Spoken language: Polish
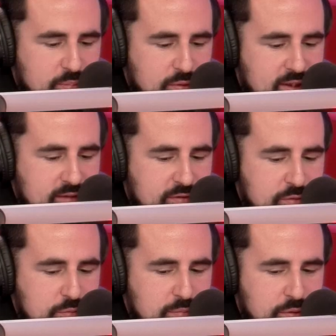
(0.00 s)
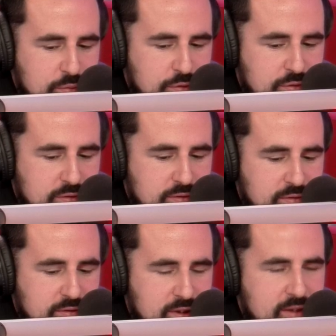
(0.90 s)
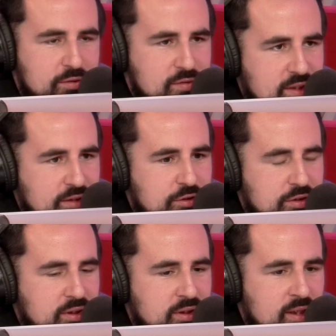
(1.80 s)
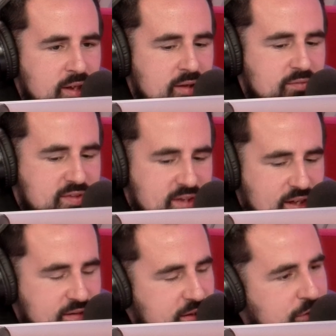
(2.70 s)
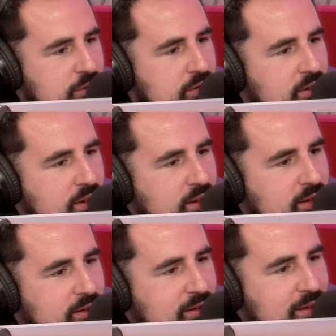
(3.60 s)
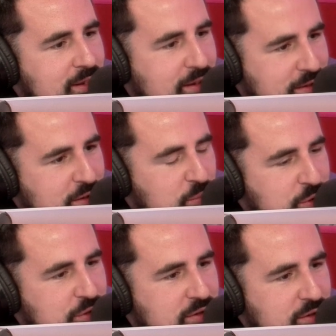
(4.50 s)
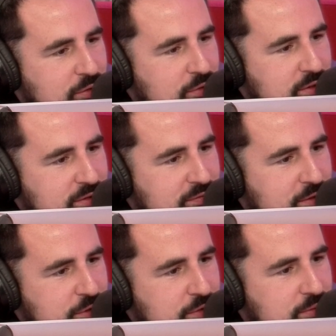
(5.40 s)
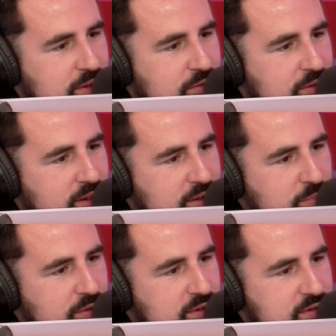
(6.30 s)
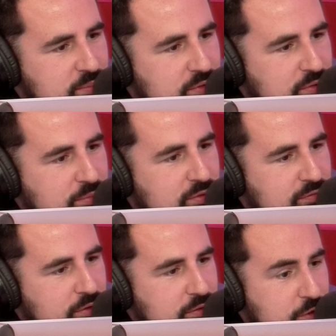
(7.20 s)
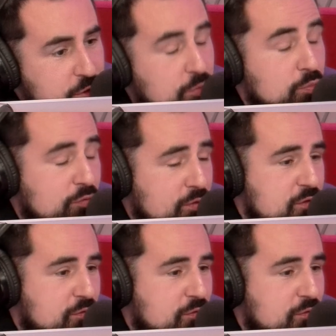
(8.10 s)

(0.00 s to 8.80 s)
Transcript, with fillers: potrafiłby już e, jednoznacznie wskazać, jak te najbliższe tygodnie w naszej tutaj lokalnej polityce będą wyglądać. Mówiąc